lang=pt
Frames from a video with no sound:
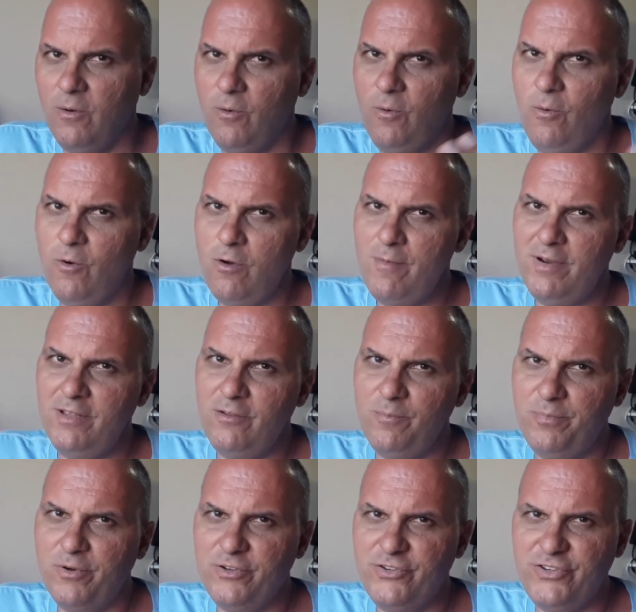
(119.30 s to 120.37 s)
Como ela não
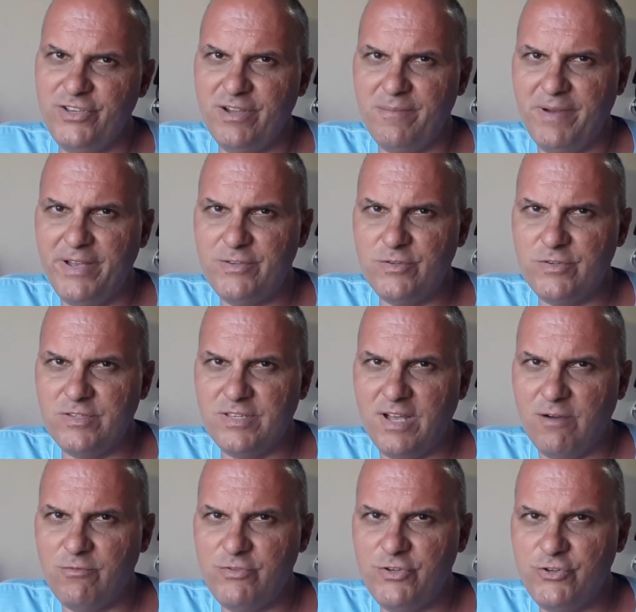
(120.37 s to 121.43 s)
podia mais usar
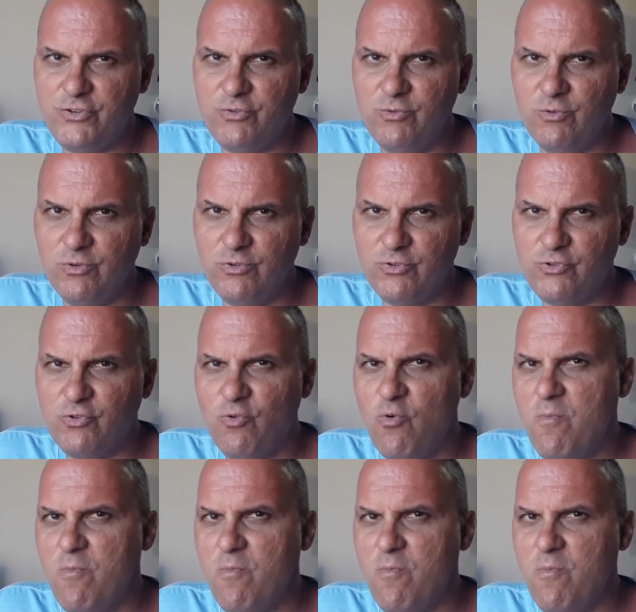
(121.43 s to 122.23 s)
os escudos com